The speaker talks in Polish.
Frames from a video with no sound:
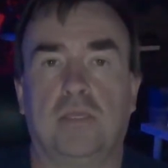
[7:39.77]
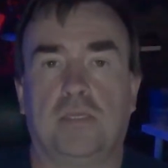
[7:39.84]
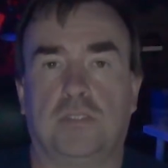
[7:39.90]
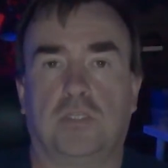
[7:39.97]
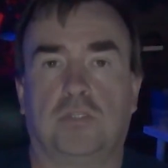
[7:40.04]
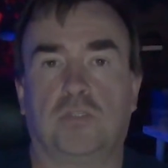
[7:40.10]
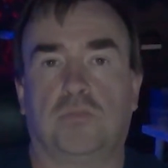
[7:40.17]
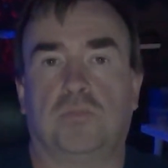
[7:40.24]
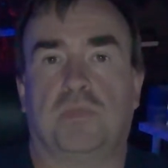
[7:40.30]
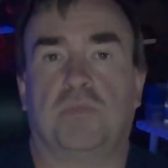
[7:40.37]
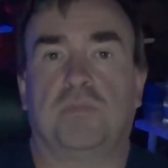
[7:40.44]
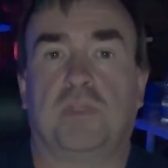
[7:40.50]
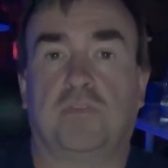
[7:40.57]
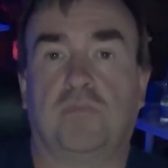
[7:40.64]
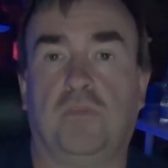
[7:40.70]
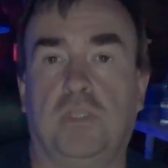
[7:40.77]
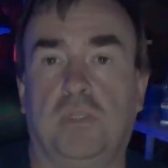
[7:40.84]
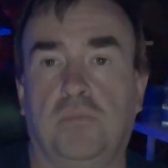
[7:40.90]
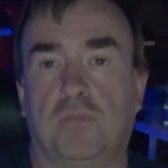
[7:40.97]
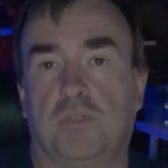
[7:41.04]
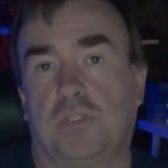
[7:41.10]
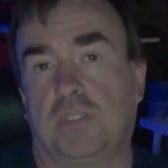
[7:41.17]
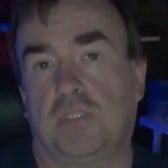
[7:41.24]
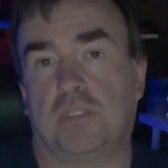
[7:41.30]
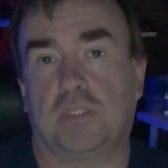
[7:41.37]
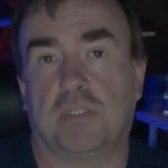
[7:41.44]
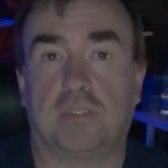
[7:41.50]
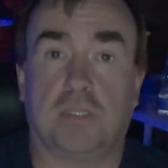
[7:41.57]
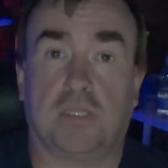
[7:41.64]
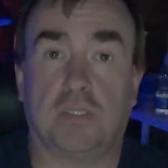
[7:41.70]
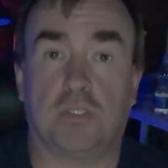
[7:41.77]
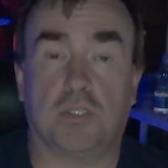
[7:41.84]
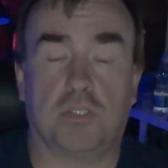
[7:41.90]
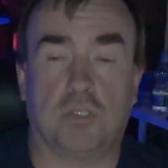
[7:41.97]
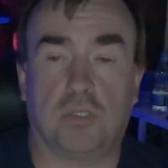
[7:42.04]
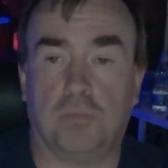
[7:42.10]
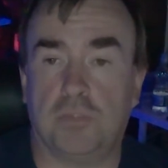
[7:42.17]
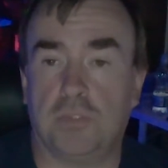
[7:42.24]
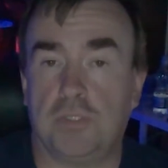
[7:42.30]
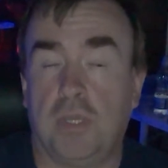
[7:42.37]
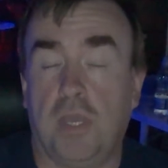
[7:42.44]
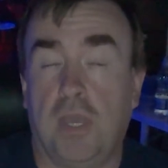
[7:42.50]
Jeżeli ktoś ma smartfona, może też te, takie rzeczy robić.